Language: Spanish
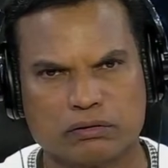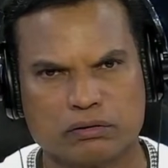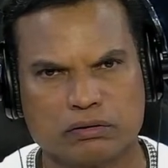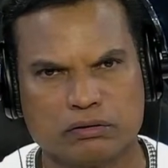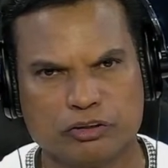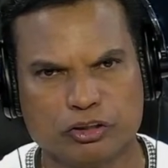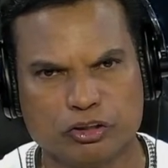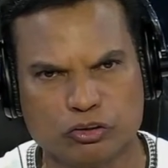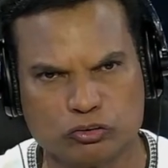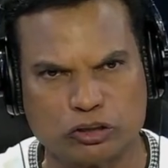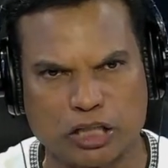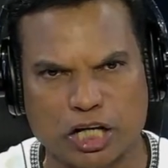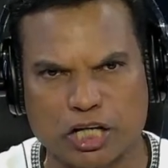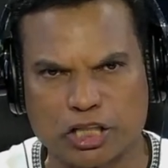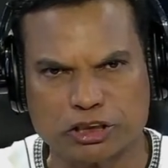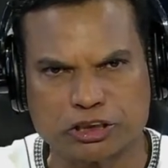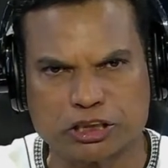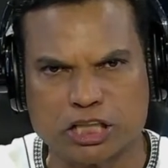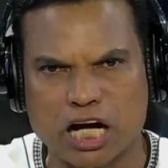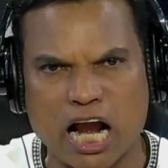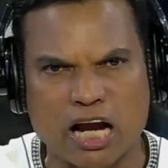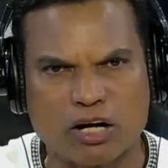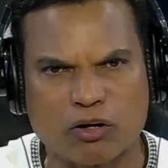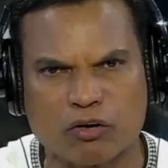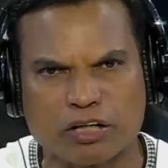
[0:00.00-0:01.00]
Y usted dice
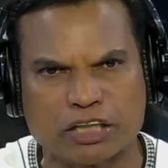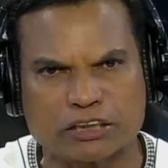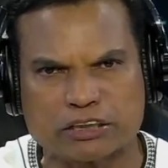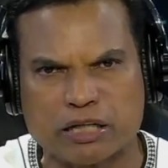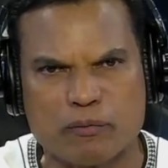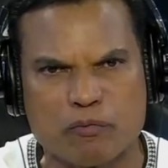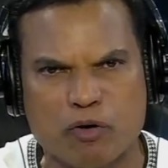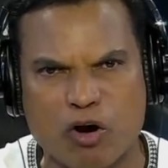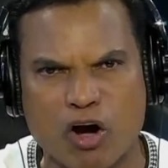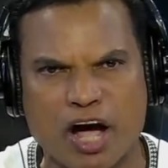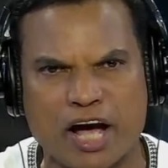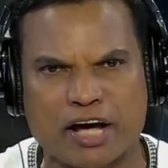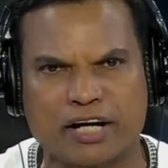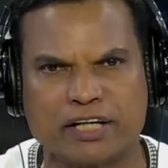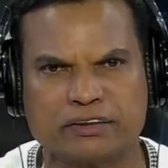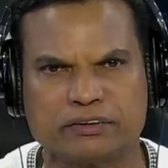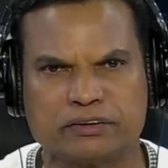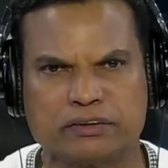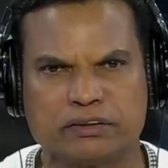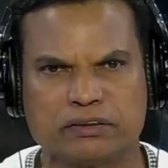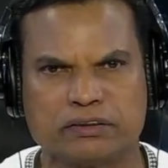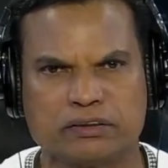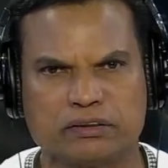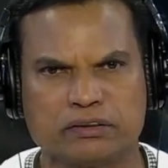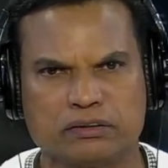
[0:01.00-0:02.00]
algo de estas mujeres.
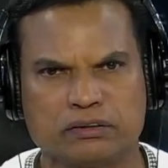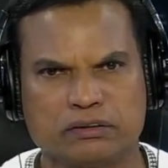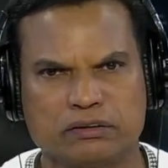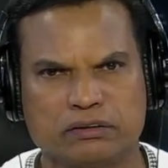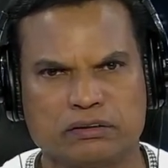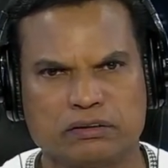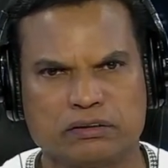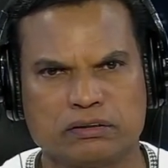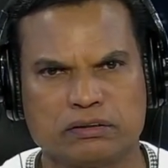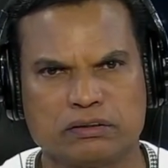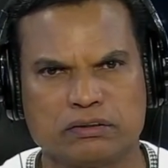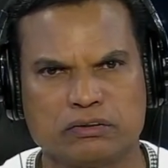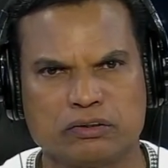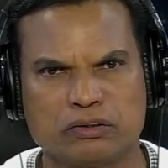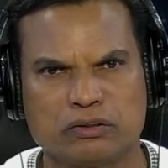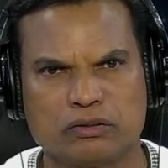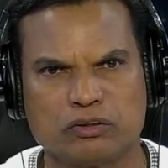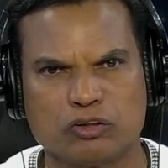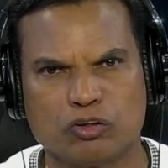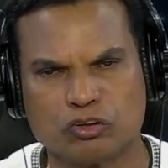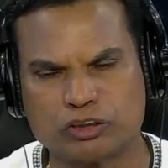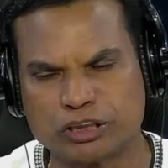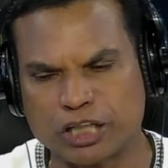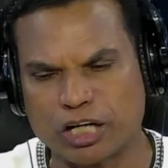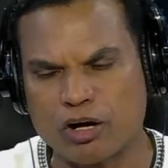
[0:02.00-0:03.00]

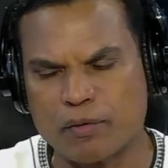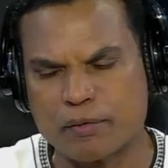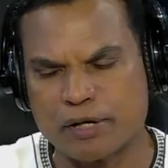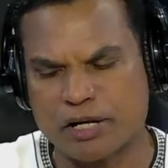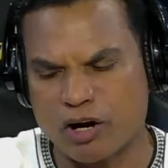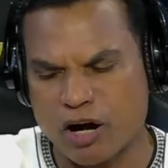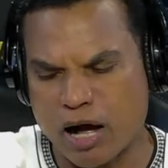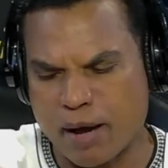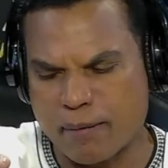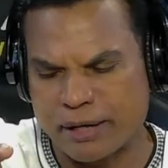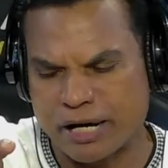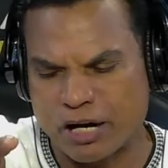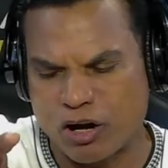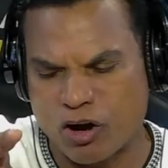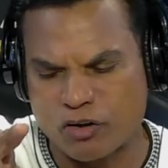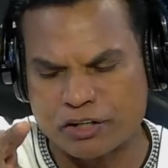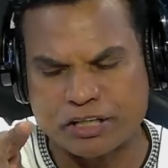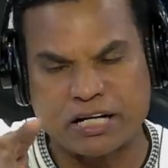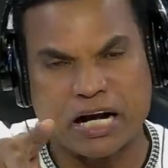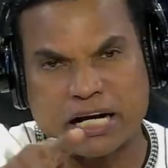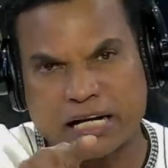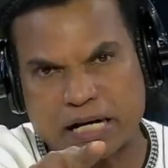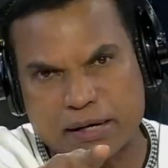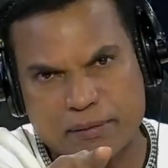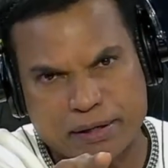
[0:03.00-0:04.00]
Usted lo vieron a
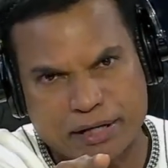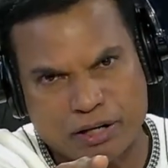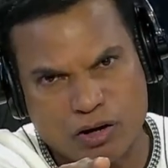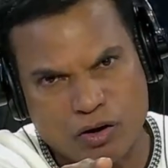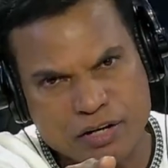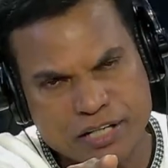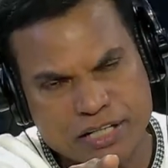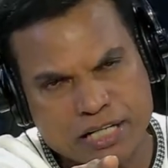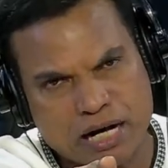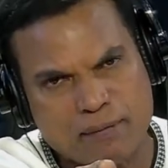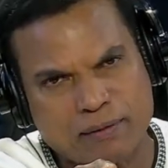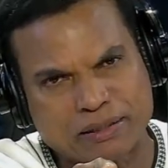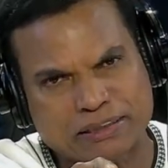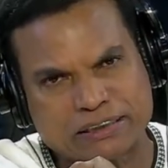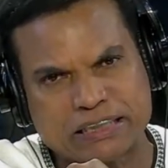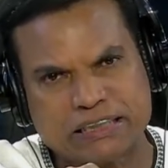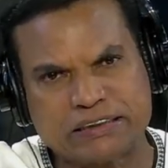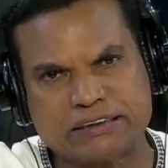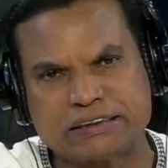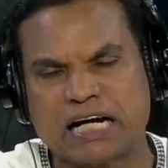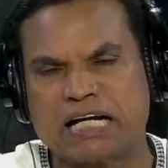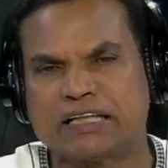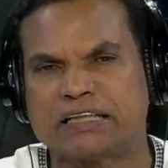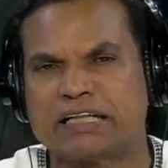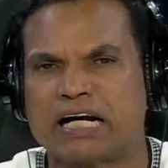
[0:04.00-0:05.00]
Verónica, que Verónica
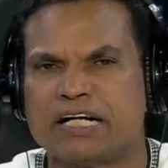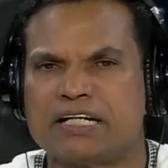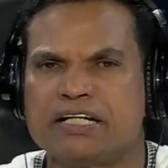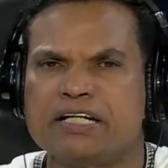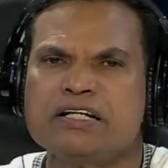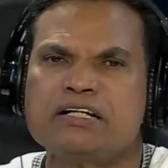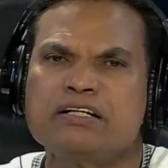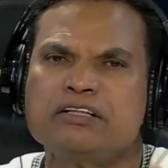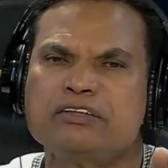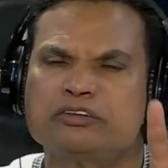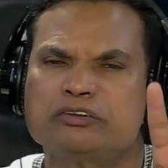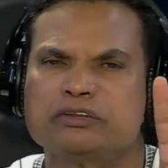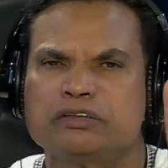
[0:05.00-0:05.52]
Batista anda ahí.